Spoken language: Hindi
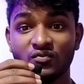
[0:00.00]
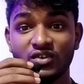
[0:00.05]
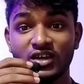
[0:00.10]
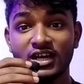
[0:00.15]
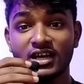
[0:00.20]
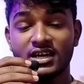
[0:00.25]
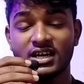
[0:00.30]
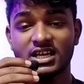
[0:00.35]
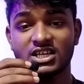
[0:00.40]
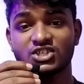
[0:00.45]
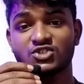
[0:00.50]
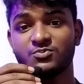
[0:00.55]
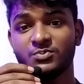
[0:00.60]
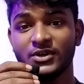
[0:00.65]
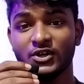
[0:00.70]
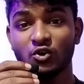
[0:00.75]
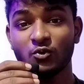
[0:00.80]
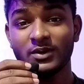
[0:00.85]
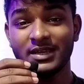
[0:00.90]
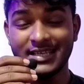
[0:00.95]
फिर नेक्स्ट
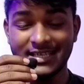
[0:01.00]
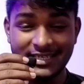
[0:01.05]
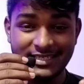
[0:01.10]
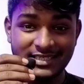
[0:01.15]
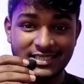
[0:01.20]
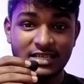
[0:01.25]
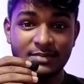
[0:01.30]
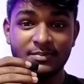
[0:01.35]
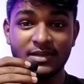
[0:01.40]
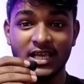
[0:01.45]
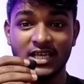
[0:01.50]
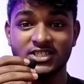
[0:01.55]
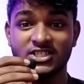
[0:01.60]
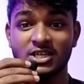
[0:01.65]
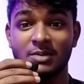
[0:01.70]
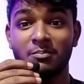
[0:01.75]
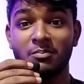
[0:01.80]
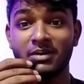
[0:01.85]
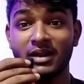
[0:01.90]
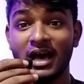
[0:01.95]
वीडियो इससे भी
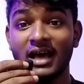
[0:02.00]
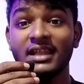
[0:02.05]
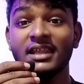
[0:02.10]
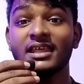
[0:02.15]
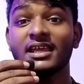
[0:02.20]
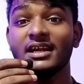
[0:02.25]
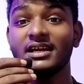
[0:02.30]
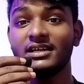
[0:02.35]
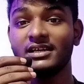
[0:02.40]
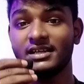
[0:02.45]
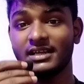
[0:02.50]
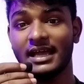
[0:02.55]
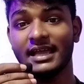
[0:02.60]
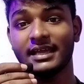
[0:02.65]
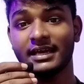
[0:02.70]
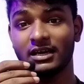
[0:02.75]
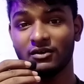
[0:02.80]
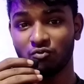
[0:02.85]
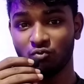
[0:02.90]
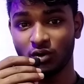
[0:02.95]
अच्छा बनाने की
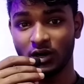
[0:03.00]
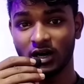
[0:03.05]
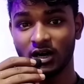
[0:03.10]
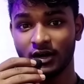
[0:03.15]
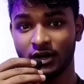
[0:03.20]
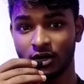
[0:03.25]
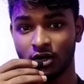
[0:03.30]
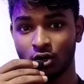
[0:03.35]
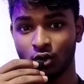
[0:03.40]
ट्राई करूँगा